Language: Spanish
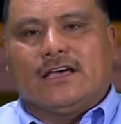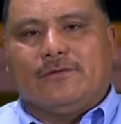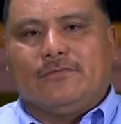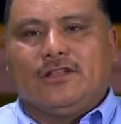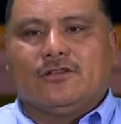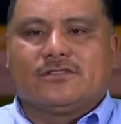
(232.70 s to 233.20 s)
a
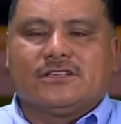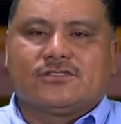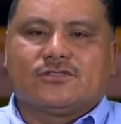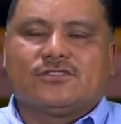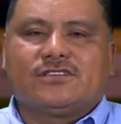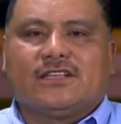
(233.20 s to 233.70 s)

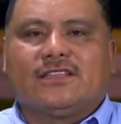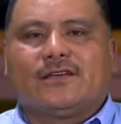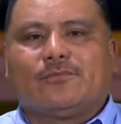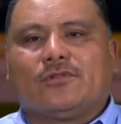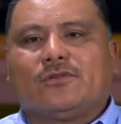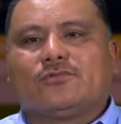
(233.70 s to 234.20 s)

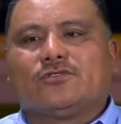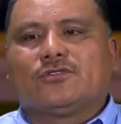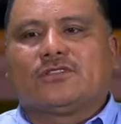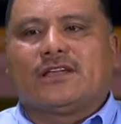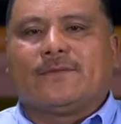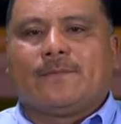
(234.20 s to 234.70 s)
1980 podemos
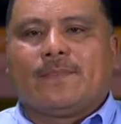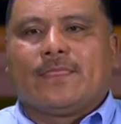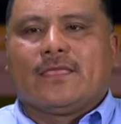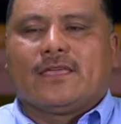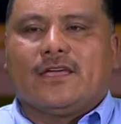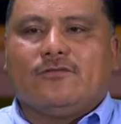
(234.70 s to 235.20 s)
notar
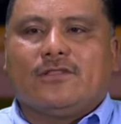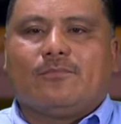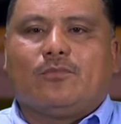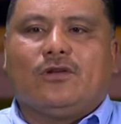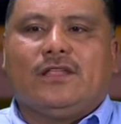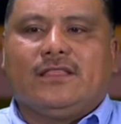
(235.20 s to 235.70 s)
que hay
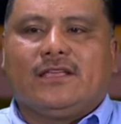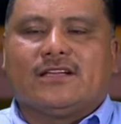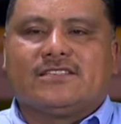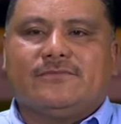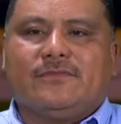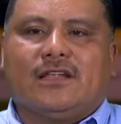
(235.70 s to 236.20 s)
una política
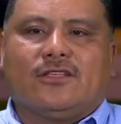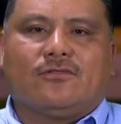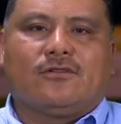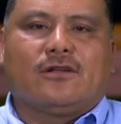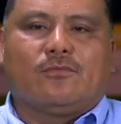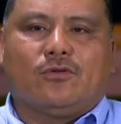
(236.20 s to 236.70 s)

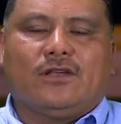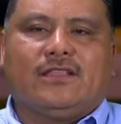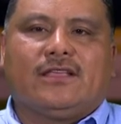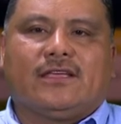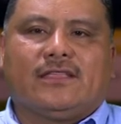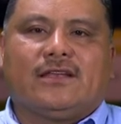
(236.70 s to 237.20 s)
asimiladora, una
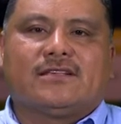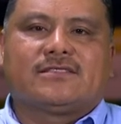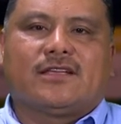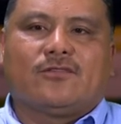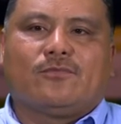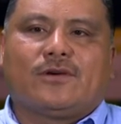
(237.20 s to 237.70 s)
política del
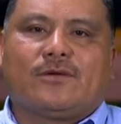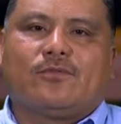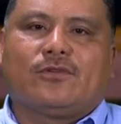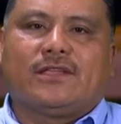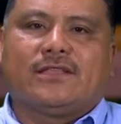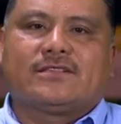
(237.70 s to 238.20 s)
Estado para
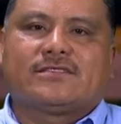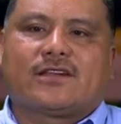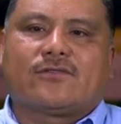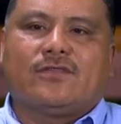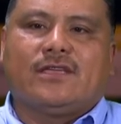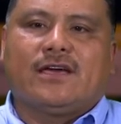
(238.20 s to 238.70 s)
poder
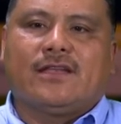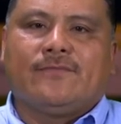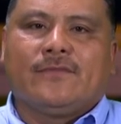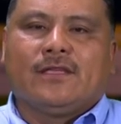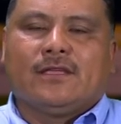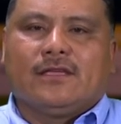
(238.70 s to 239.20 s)
desarrollar
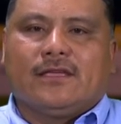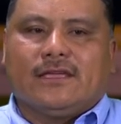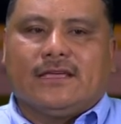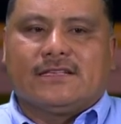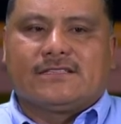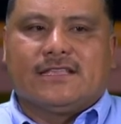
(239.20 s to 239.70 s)

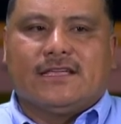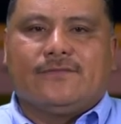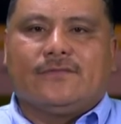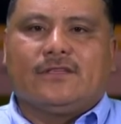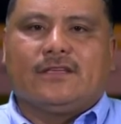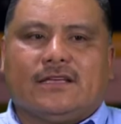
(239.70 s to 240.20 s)

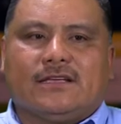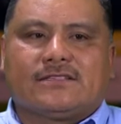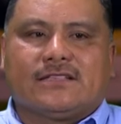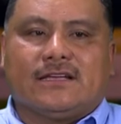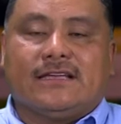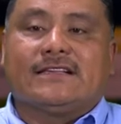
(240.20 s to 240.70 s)
este,
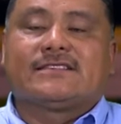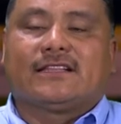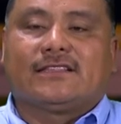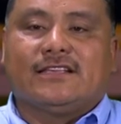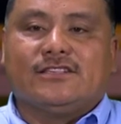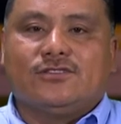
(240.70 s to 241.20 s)
esta,
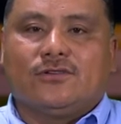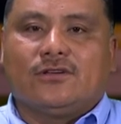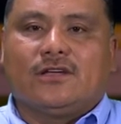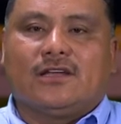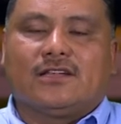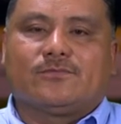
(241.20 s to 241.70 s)

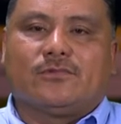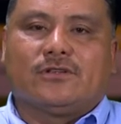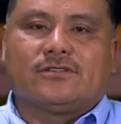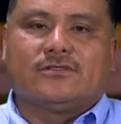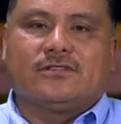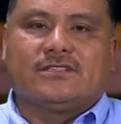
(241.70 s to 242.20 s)
atención a las
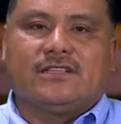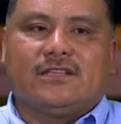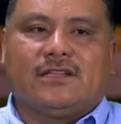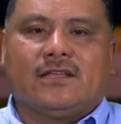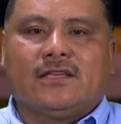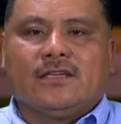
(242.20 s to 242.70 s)
poblaciones
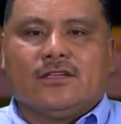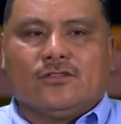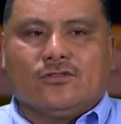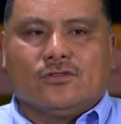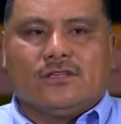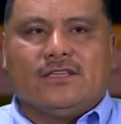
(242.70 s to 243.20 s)
indígenas.
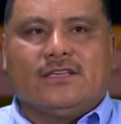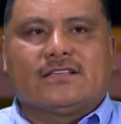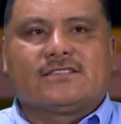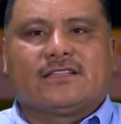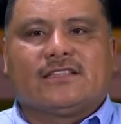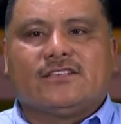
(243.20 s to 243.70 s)
Y
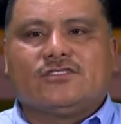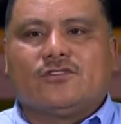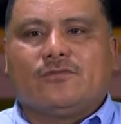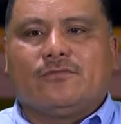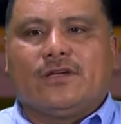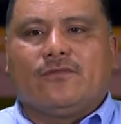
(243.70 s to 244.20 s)
esta
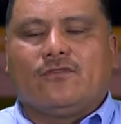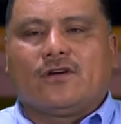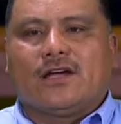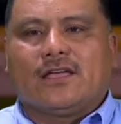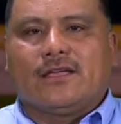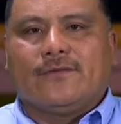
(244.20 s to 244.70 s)
atención va
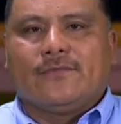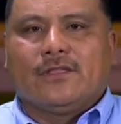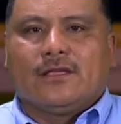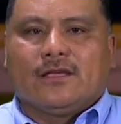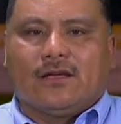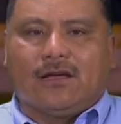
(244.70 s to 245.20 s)
enfocada
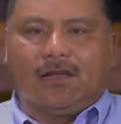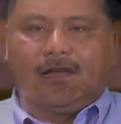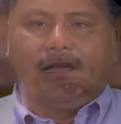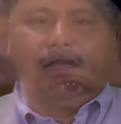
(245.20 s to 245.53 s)
a la